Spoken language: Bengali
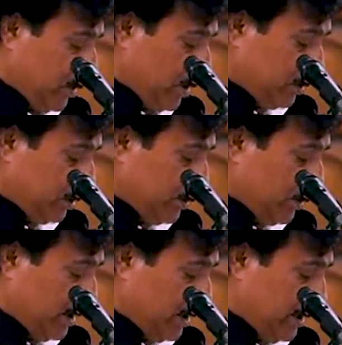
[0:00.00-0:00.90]
অন্তত
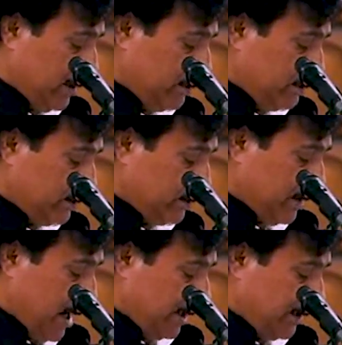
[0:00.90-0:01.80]
পক্ষে
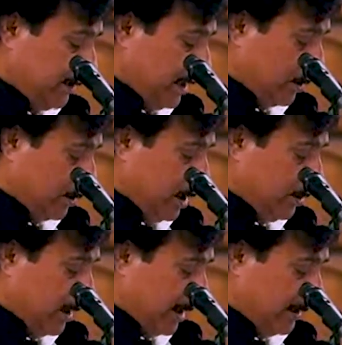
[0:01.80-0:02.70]
একটি ধারণাও
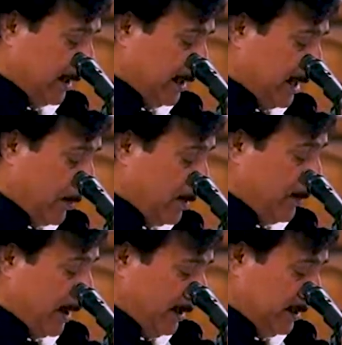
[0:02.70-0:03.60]
রাখা লাগে আমি
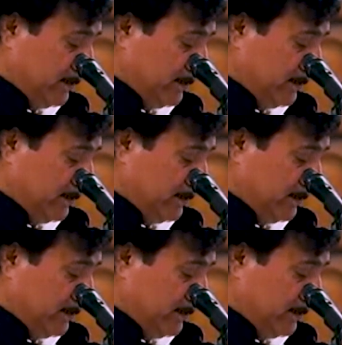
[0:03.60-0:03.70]
পারি